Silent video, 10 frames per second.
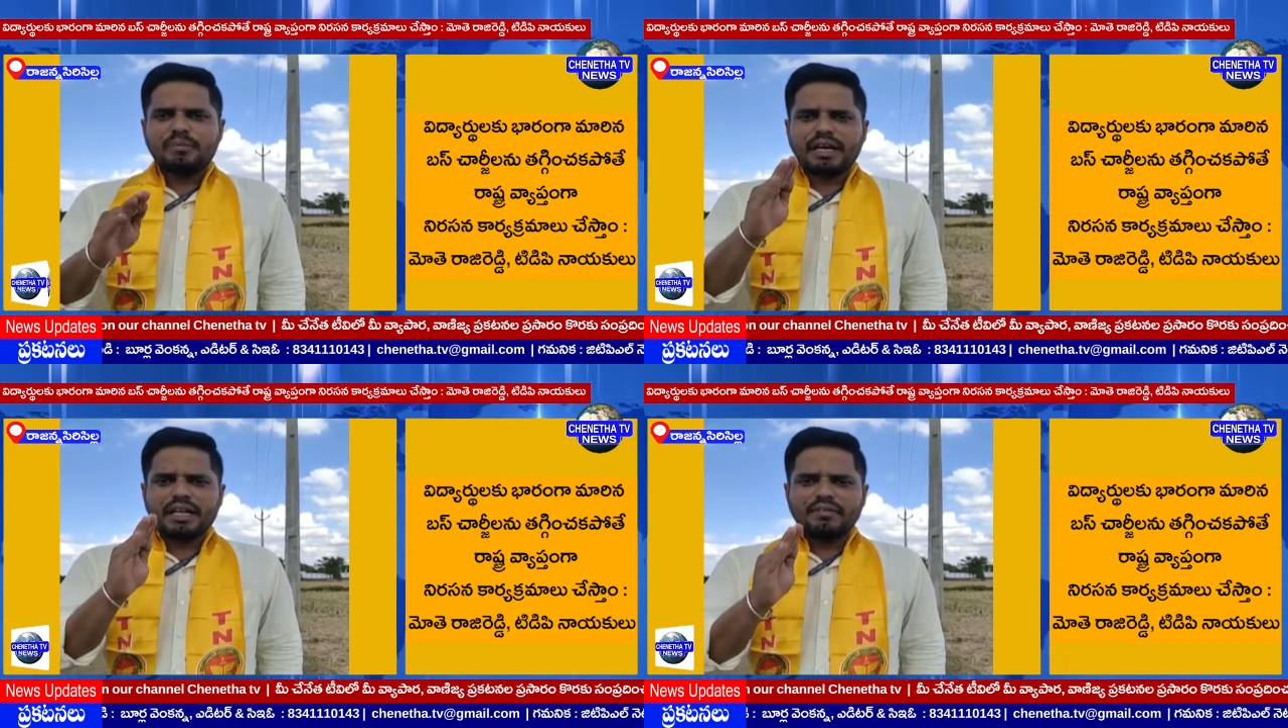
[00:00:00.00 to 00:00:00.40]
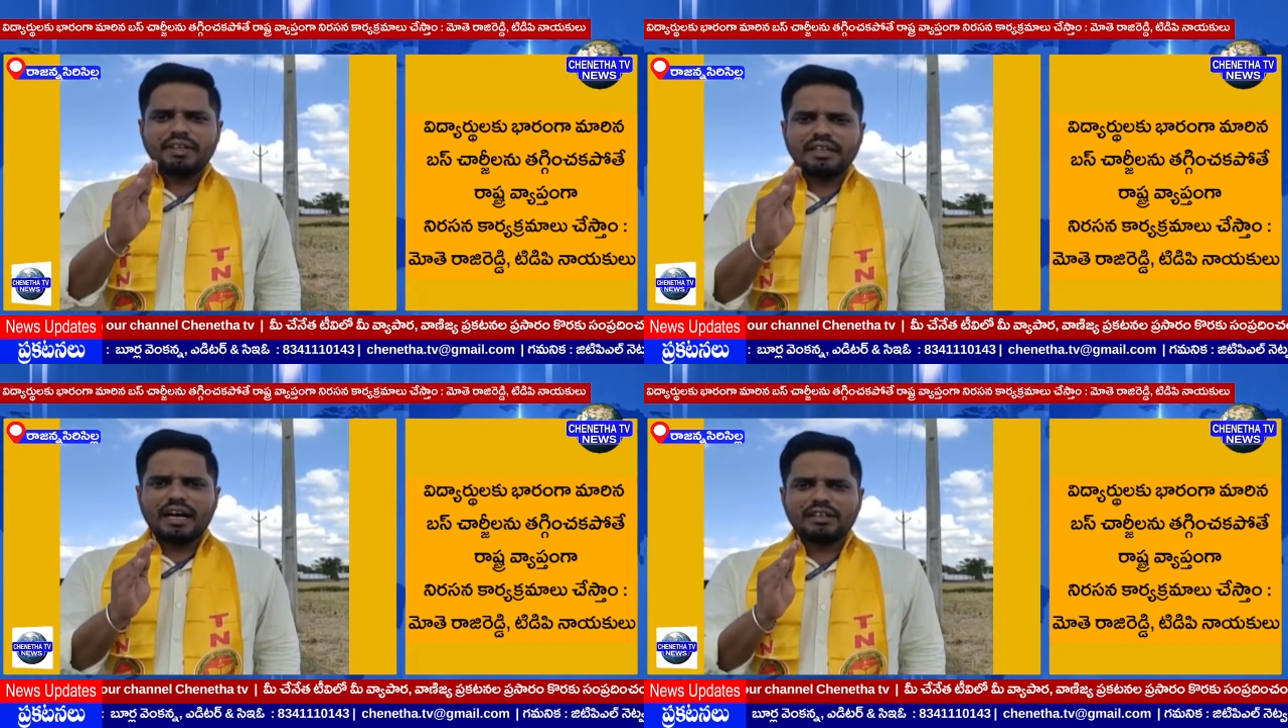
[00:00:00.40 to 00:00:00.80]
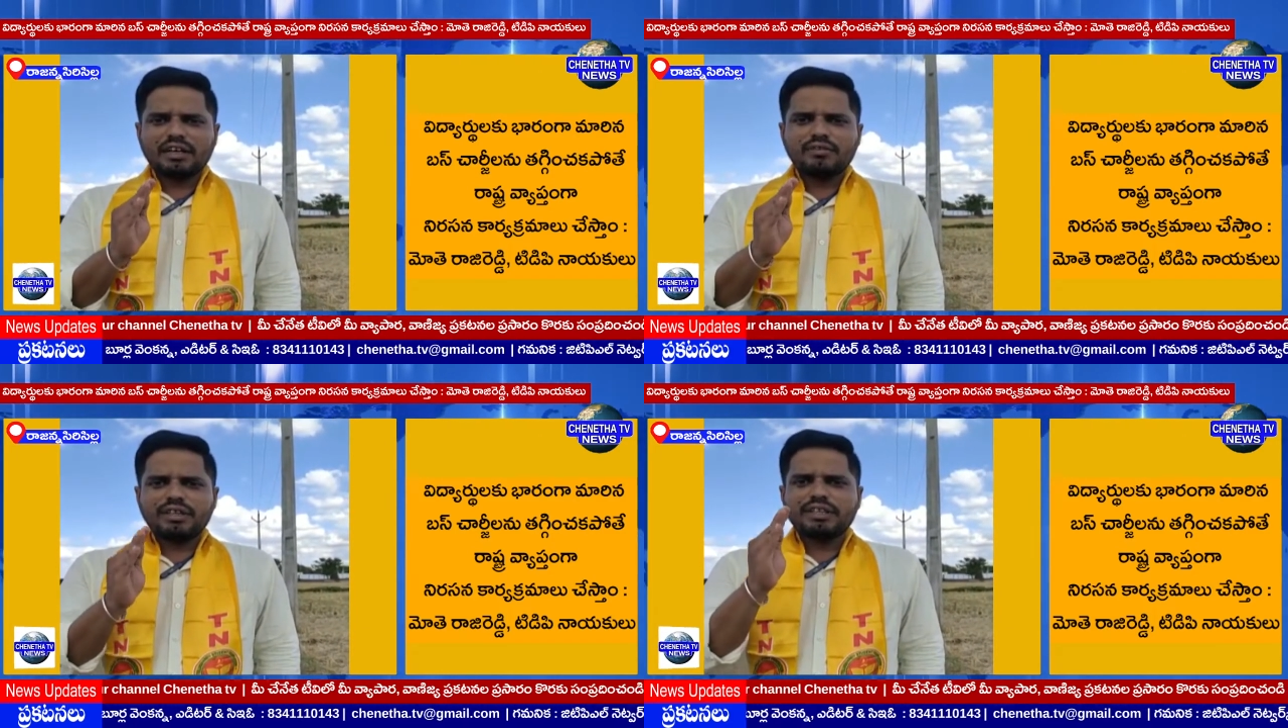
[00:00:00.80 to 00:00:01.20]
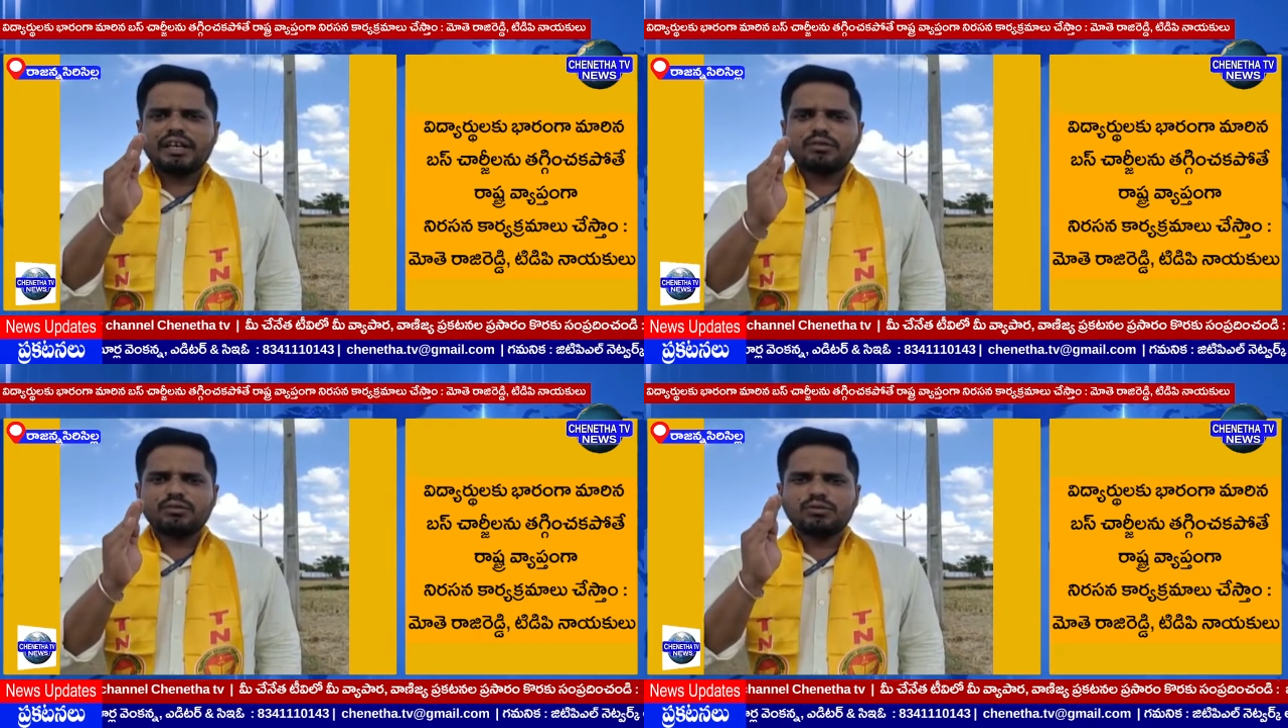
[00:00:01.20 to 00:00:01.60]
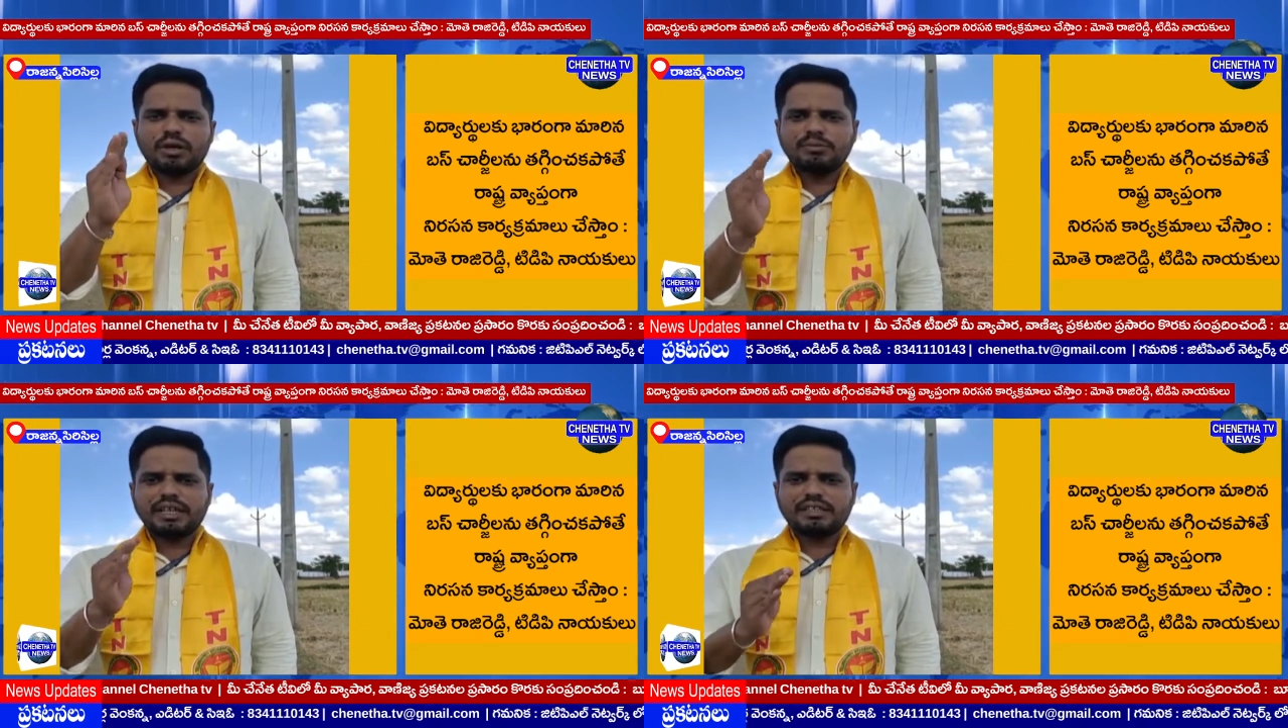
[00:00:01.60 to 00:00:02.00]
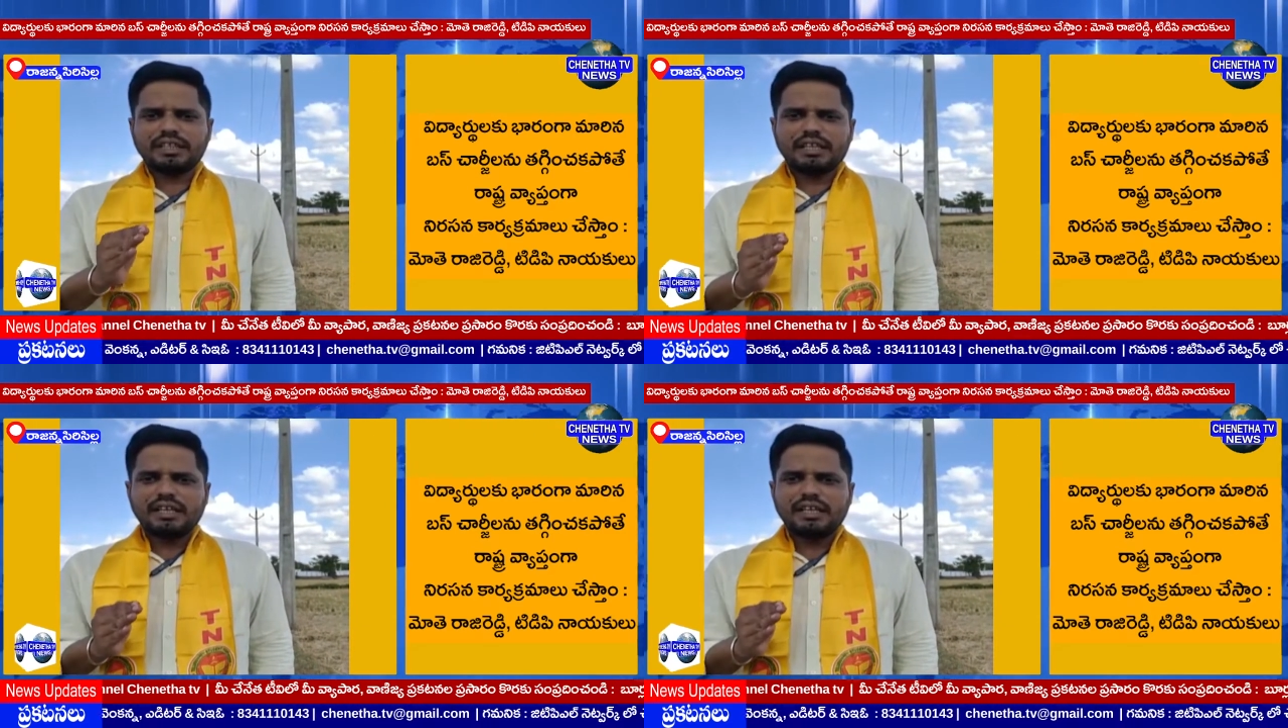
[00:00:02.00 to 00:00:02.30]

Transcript: పేద విద్యార్థులను విద్యలకు దూరం చేసి